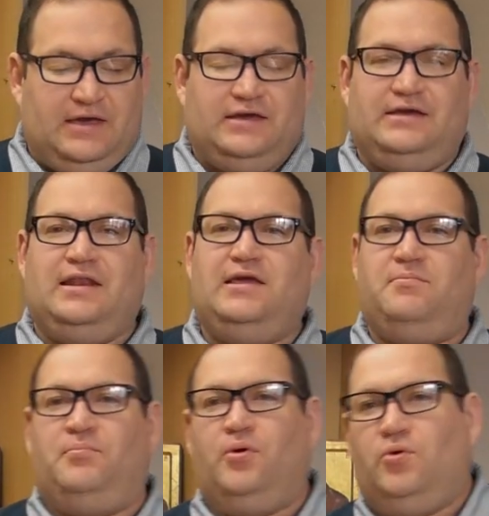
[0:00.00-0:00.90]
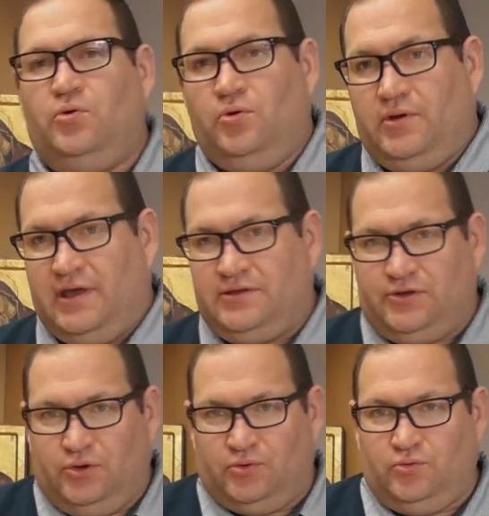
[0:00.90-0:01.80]
Il est beaucoup
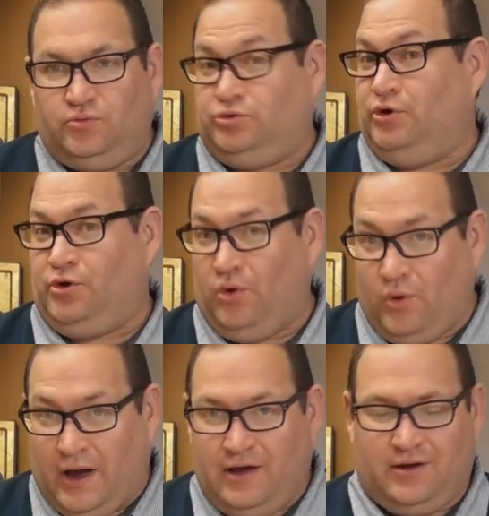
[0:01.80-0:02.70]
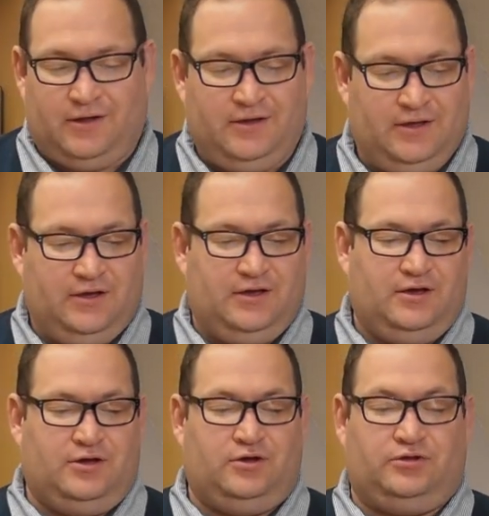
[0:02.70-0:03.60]
question de gloire
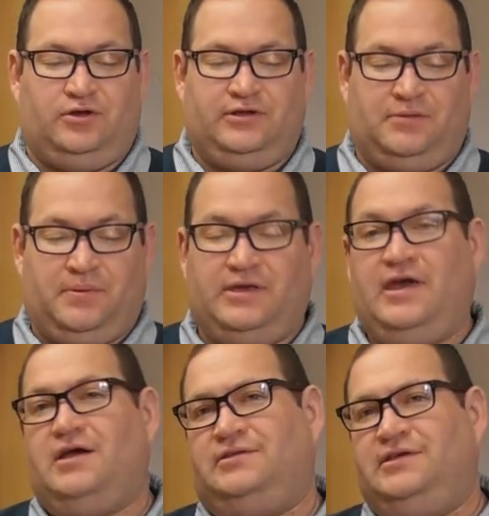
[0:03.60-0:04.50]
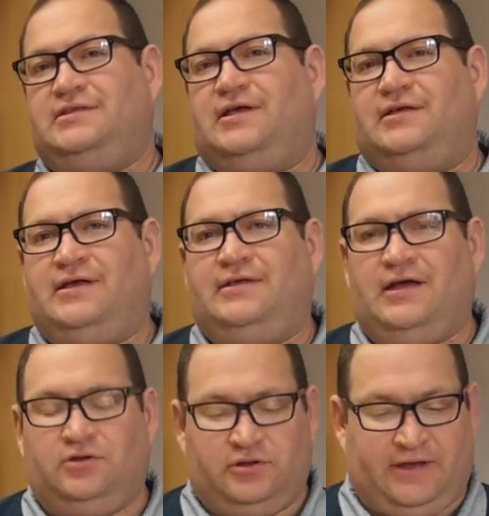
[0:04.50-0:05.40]
euh, dans cette prière dite
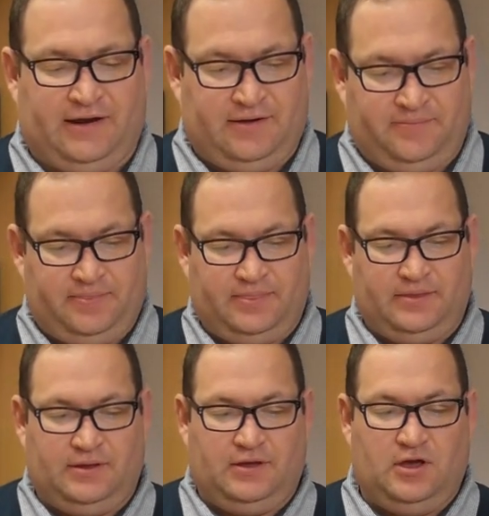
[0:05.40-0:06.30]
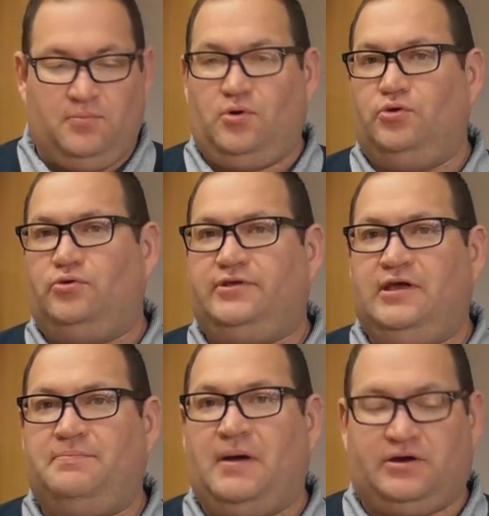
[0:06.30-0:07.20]
sacerdotale,
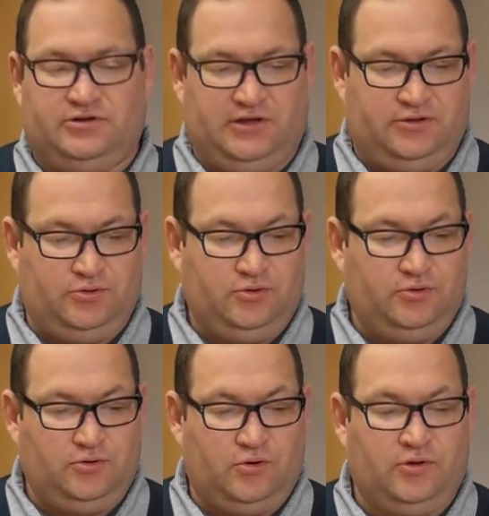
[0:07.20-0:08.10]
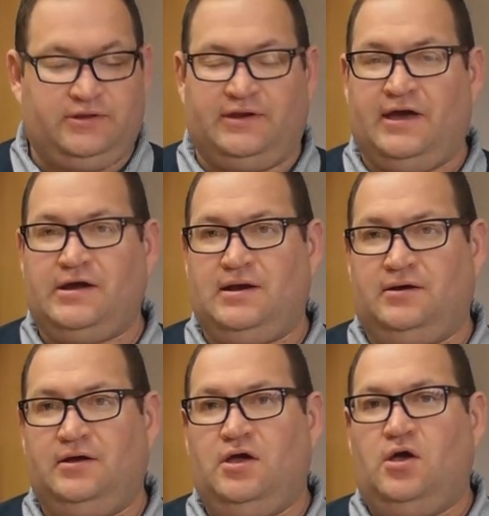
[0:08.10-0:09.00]
prononcée par Jésus au Cénacle
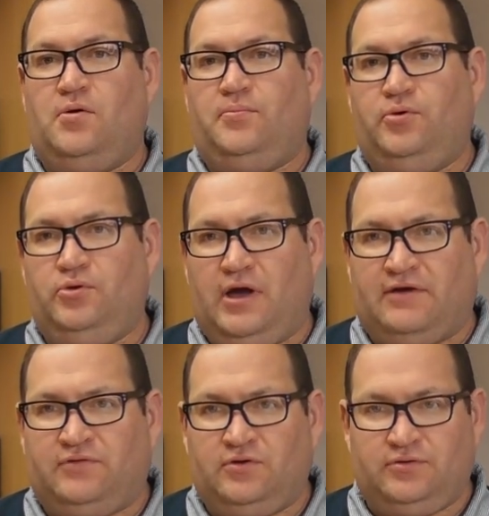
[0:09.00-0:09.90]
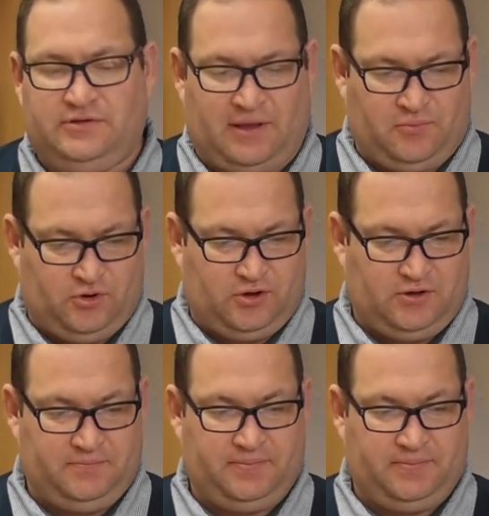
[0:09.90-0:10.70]
peu avant sa mort.